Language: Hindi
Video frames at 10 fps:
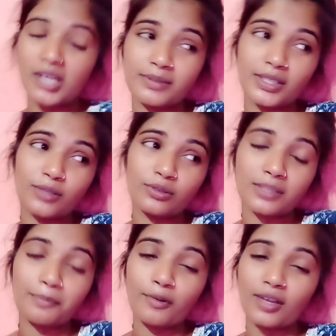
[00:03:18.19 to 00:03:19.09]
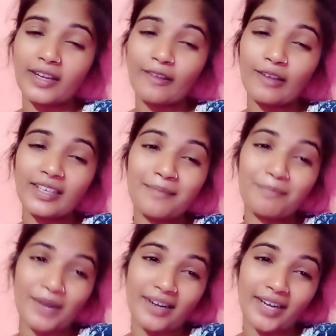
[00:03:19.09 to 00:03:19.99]
तो देखो सबको लग रहा होगा कि हम
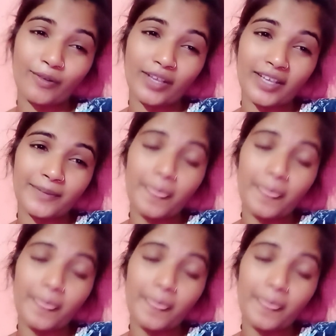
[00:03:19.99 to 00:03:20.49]
पढ़ रहे होंगे